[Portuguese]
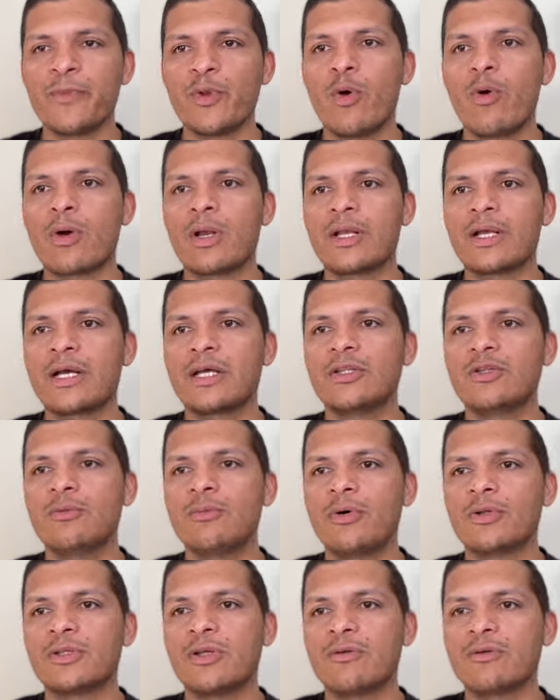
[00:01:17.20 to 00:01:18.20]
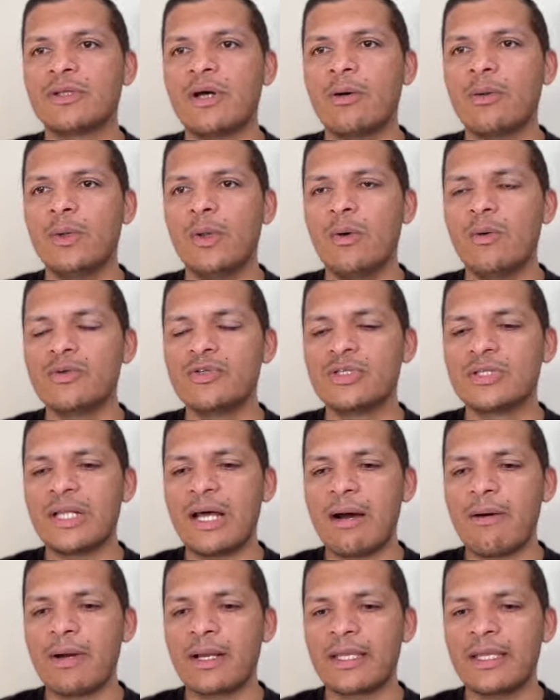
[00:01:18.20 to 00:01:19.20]
ou clicando no botão Download
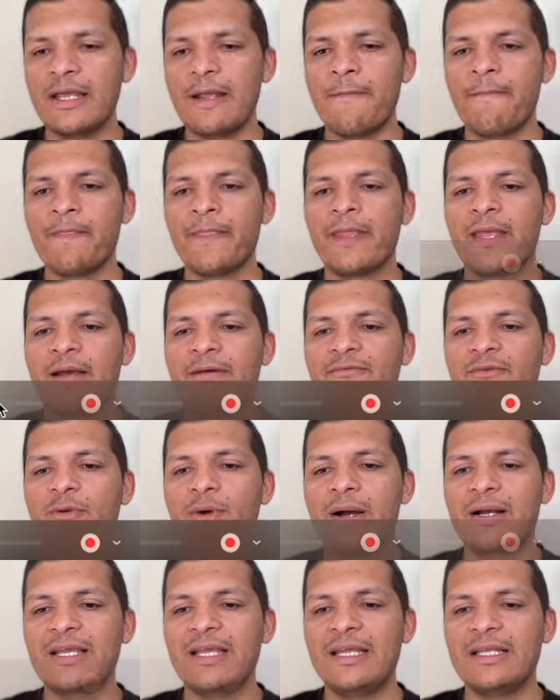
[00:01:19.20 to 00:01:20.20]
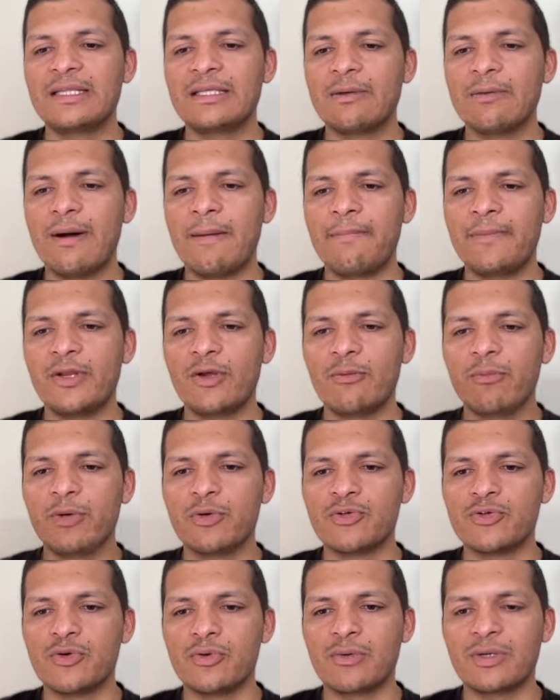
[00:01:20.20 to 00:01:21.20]
Now aqui. Vou aqui então abrir o
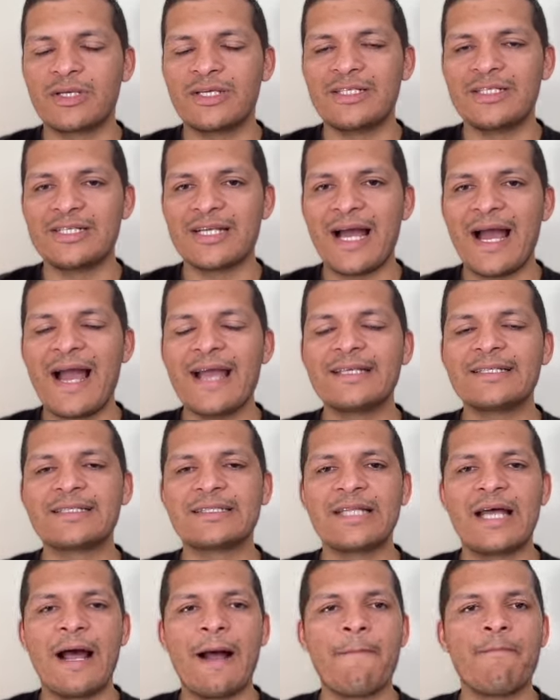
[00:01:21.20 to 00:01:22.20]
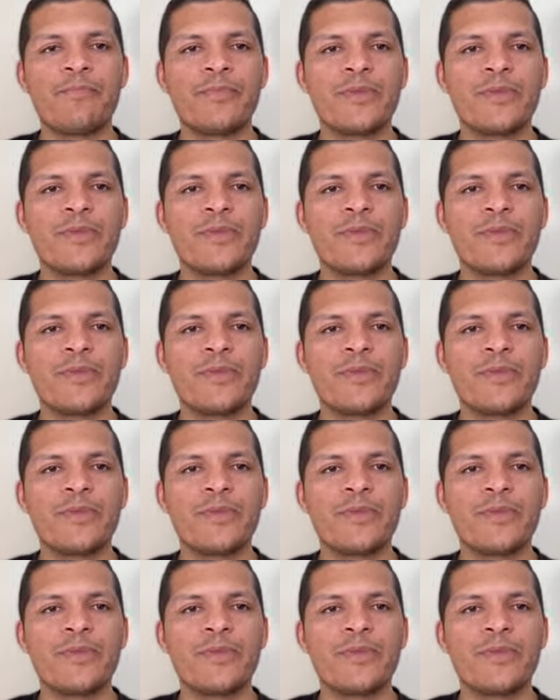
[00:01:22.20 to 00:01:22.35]
meu jogo que já está